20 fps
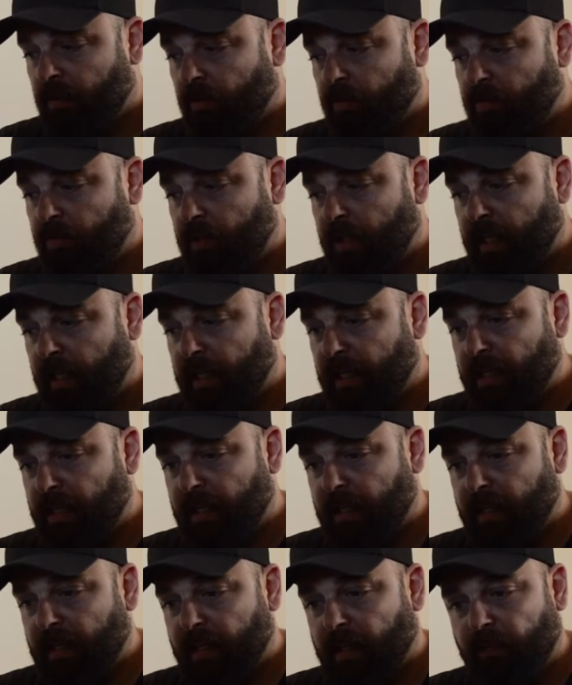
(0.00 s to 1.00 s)
O
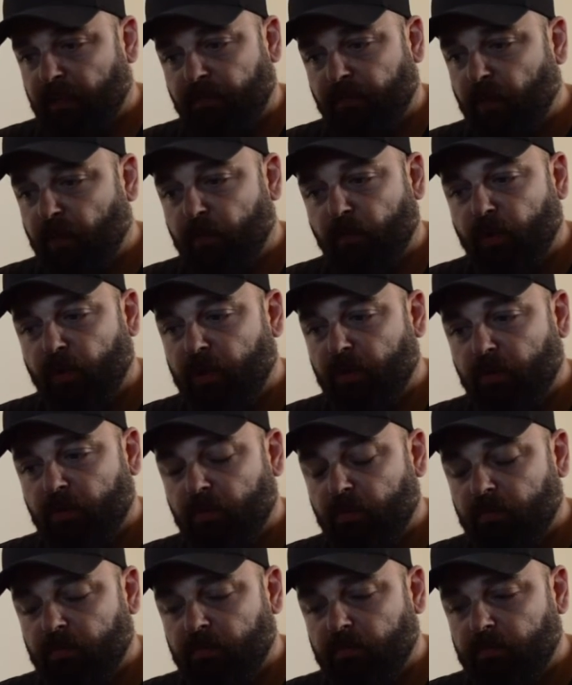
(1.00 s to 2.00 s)
Senna foi
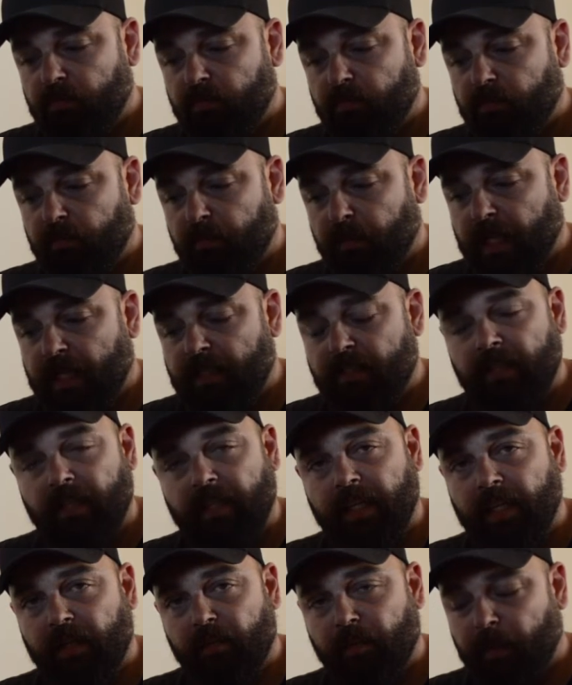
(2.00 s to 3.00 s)
muito
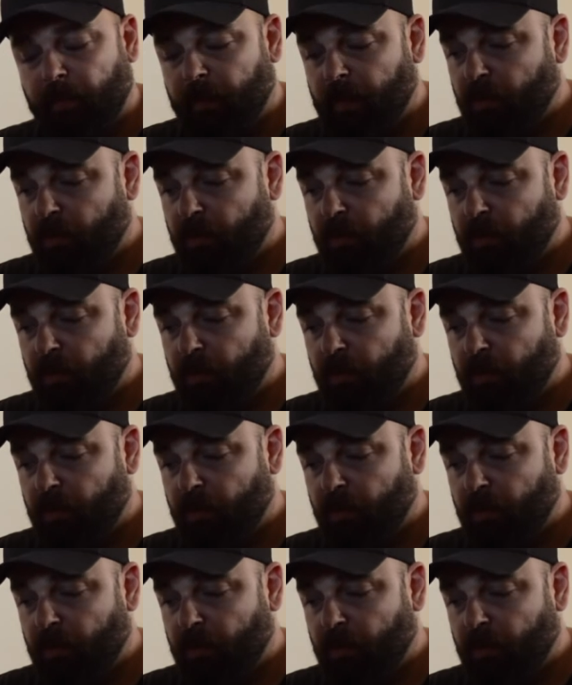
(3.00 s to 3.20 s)
brasileiro mesmo.